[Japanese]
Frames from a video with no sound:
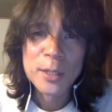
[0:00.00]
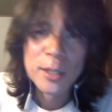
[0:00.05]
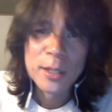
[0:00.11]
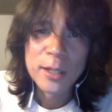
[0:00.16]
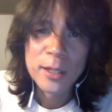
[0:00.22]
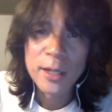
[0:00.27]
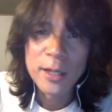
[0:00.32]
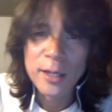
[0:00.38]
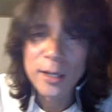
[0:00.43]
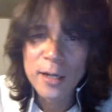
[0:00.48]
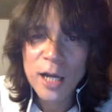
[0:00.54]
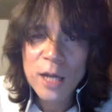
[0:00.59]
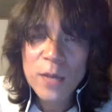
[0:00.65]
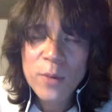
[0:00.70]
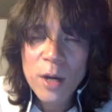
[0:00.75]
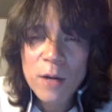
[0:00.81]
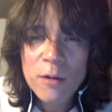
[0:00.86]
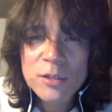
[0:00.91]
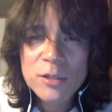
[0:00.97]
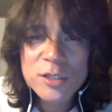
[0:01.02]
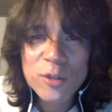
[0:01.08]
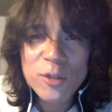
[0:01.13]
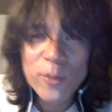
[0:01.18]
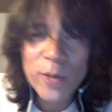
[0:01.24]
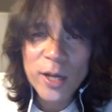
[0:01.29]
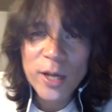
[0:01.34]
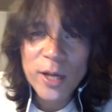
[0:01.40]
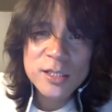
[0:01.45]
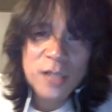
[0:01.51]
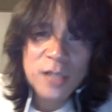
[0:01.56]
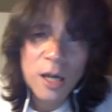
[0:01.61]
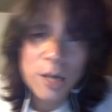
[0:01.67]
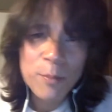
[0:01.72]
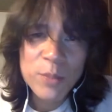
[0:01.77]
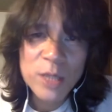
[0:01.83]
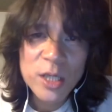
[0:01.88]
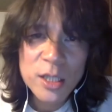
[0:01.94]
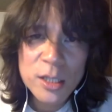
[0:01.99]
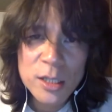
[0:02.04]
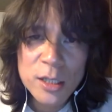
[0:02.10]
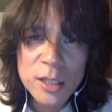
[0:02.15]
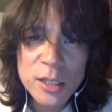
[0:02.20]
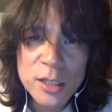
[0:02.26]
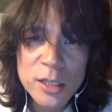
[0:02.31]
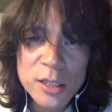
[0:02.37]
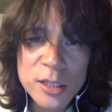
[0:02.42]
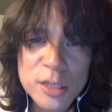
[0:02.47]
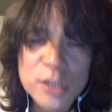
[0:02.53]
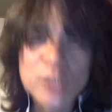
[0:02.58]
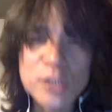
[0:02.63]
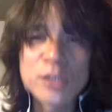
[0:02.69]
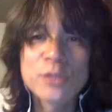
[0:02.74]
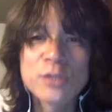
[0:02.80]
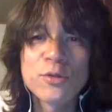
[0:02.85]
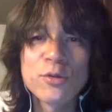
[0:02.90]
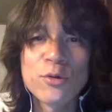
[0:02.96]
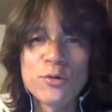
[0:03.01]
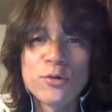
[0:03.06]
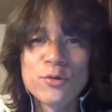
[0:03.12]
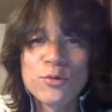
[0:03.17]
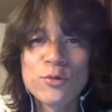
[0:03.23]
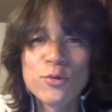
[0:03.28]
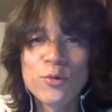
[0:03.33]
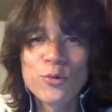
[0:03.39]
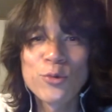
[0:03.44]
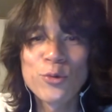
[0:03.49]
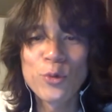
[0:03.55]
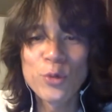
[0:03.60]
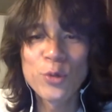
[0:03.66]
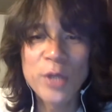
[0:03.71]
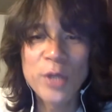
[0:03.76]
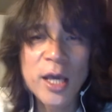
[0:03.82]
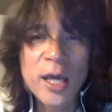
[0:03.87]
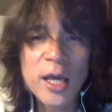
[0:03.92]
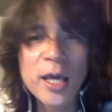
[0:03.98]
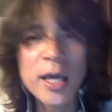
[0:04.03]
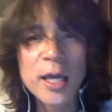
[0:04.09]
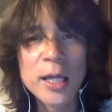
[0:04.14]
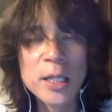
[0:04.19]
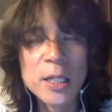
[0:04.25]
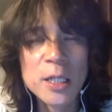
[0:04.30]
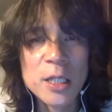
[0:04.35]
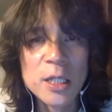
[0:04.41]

えー、ライブハウスとマスターピースということで、